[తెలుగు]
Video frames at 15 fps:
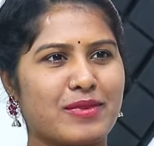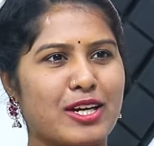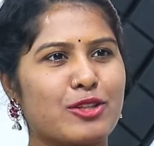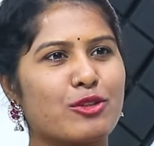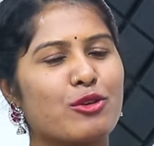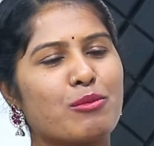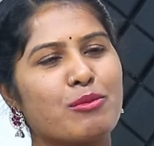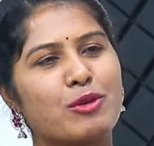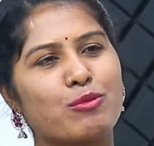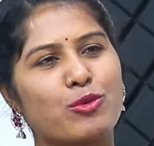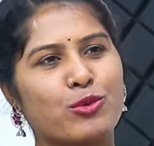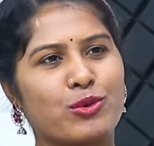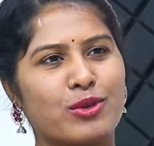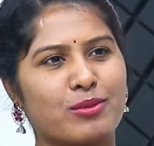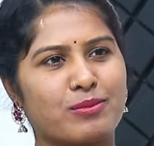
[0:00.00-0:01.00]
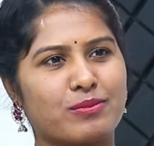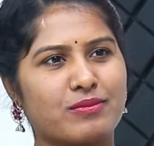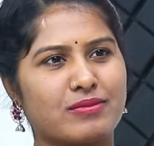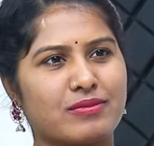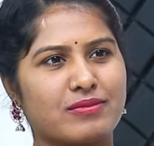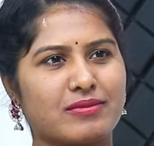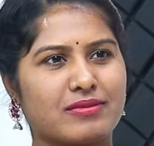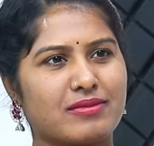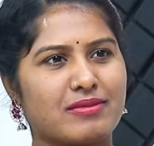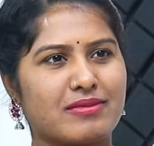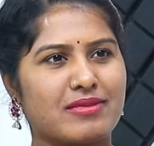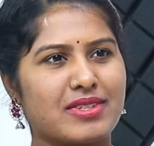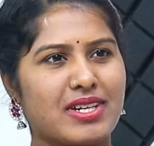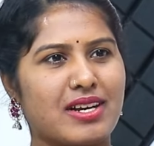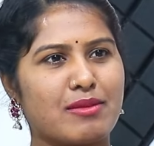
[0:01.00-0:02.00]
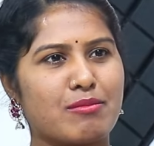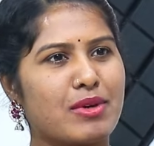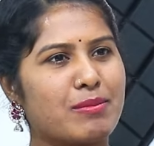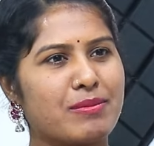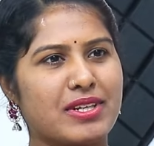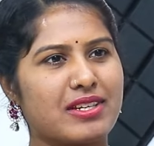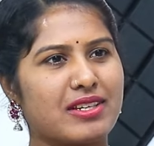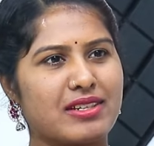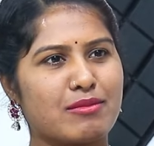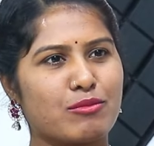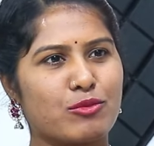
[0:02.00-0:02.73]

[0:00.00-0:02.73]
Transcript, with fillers: అందులో మేము ముగ్గురం మమ్మీకి